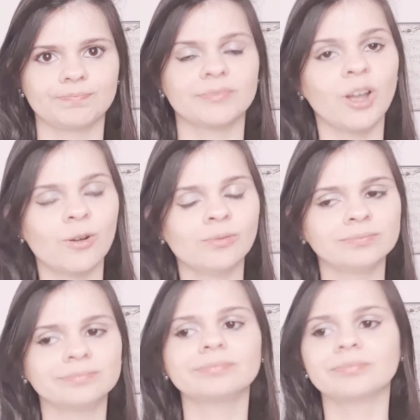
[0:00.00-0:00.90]
Então,
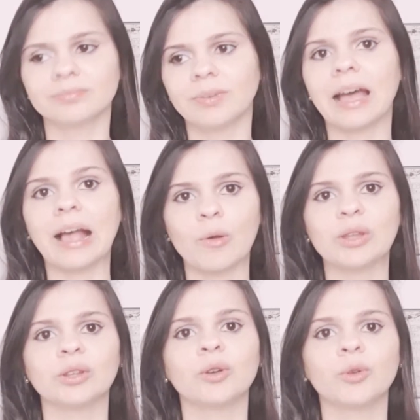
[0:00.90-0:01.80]

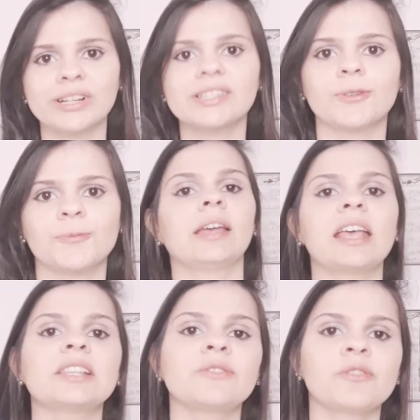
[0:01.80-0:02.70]
Aguenta Coração.
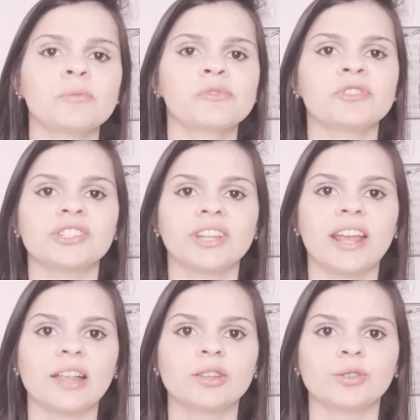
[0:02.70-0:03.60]
Esse filme foi
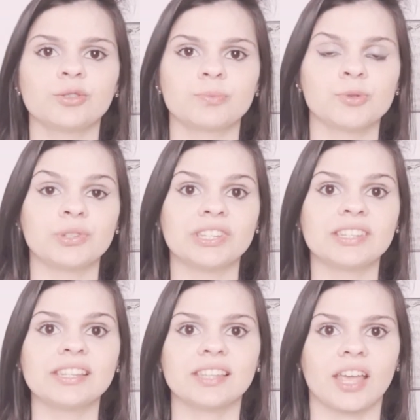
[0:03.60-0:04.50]
estreado em
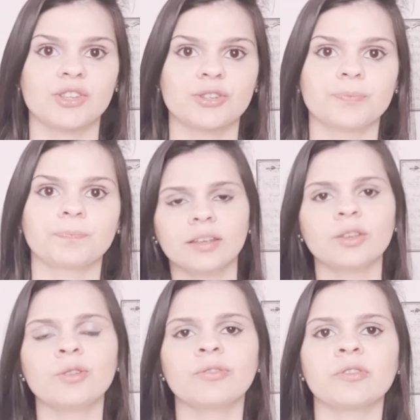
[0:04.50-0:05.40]
2017
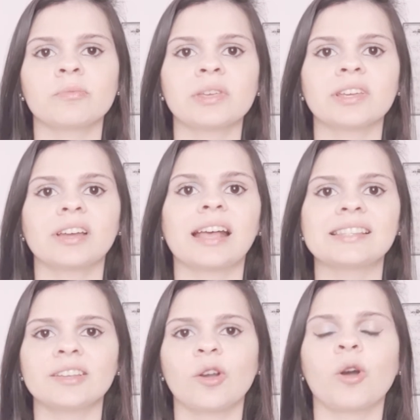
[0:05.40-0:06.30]
e o filme,
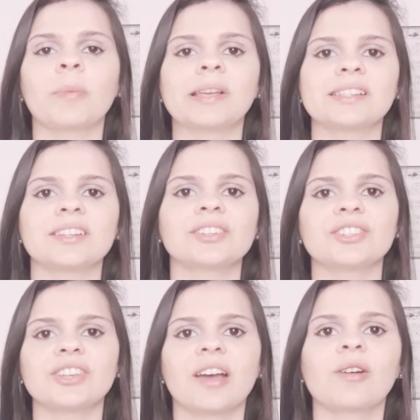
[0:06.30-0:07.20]
assim começa,
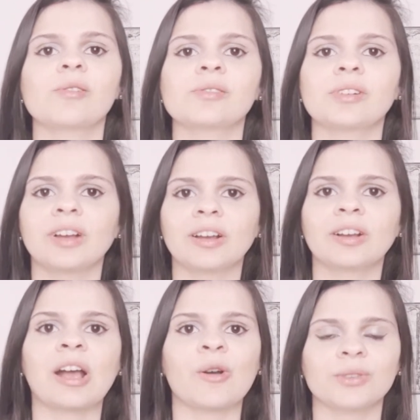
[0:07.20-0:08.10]
já
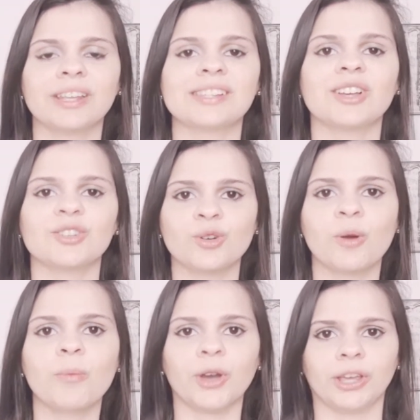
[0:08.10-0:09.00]
acontece o
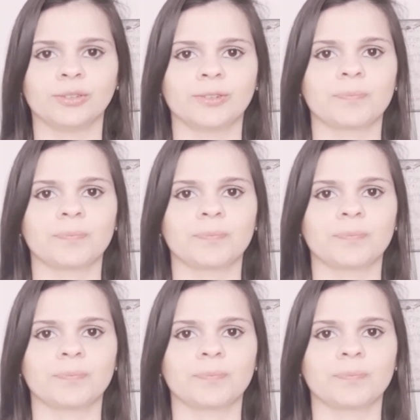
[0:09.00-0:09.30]
cachorro morrendo.